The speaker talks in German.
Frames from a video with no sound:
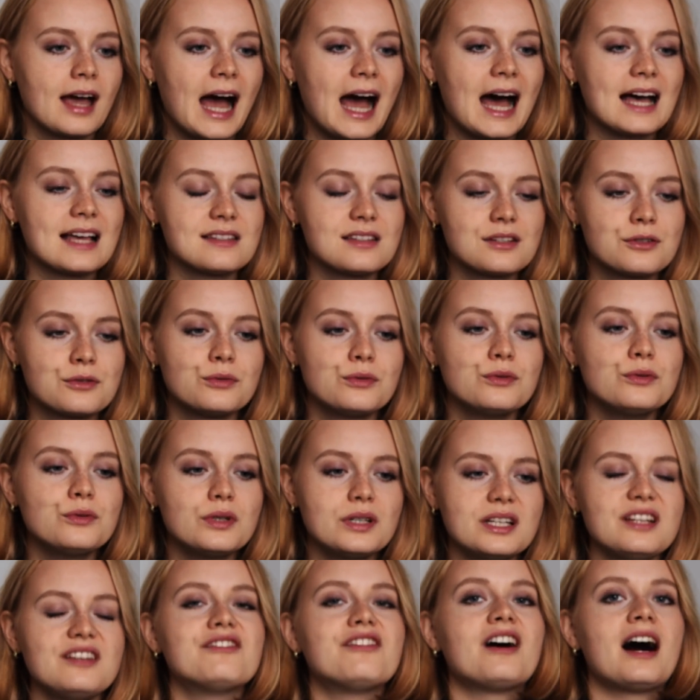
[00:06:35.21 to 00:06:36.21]
hast du
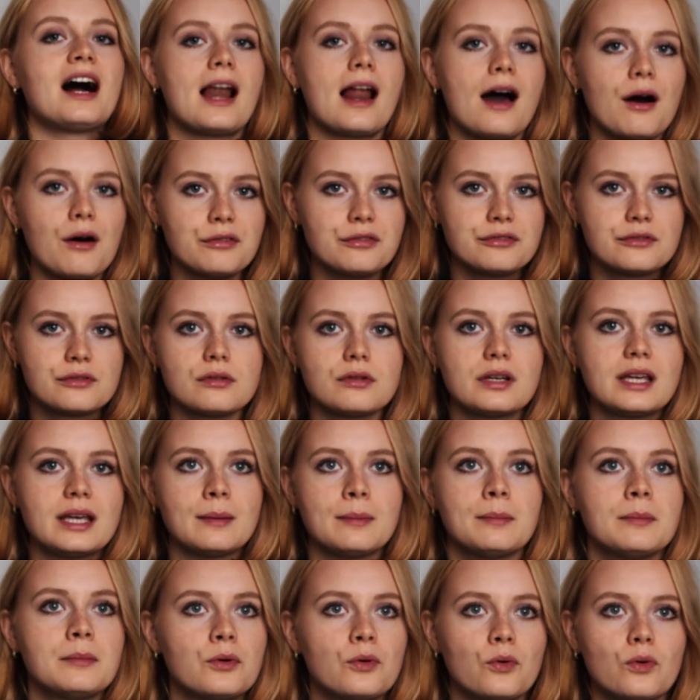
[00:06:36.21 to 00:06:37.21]
nur die Wahl
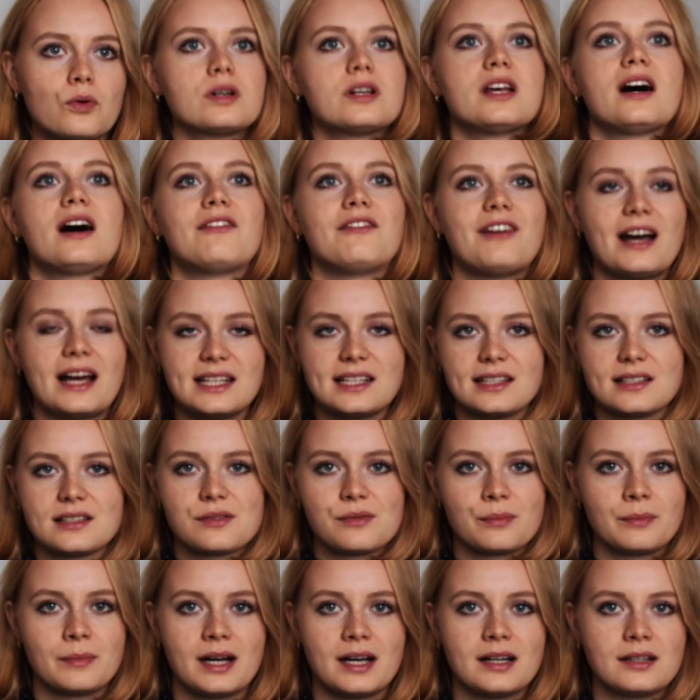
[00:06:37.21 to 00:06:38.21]
aufzugeben oder
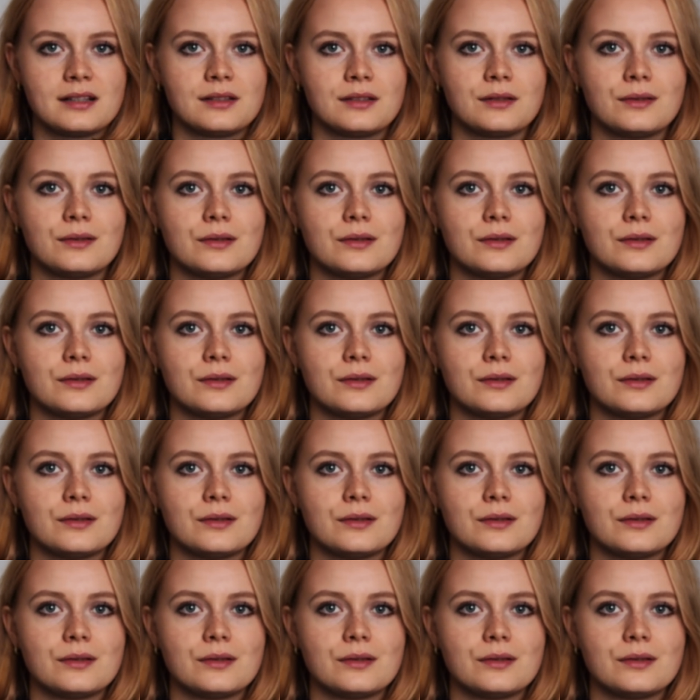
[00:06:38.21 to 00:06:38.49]
weiterzumachen.